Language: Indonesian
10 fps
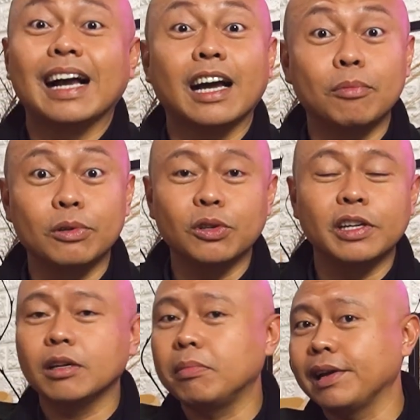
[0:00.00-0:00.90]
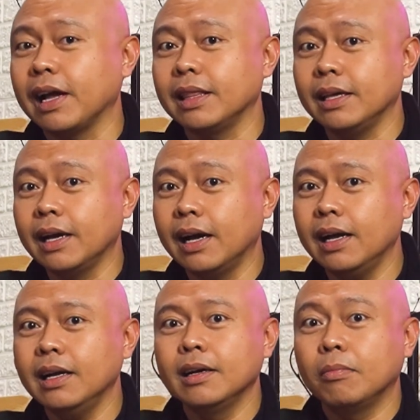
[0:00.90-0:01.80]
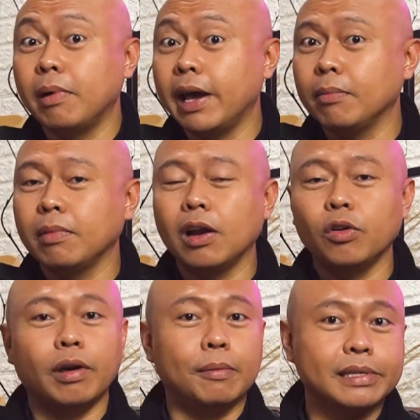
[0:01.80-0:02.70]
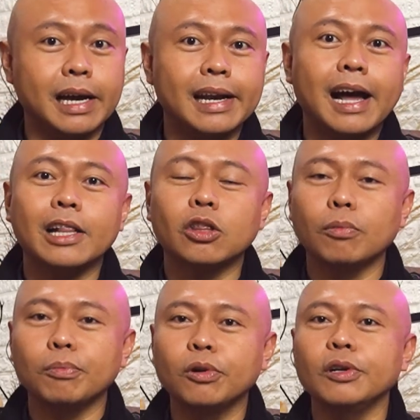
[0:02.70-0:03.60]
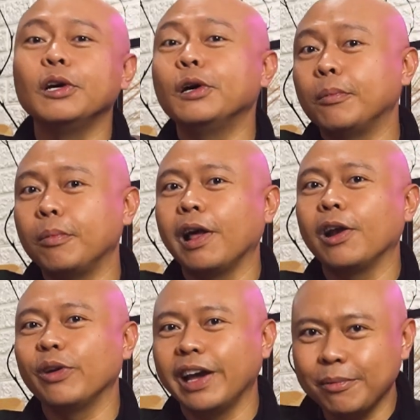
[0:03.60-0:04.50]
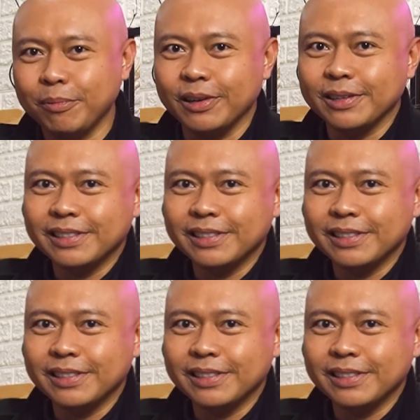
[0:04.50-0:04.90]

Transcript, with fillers: Akan muncul di teman K3 baik melalui website ataupun melalui handphone.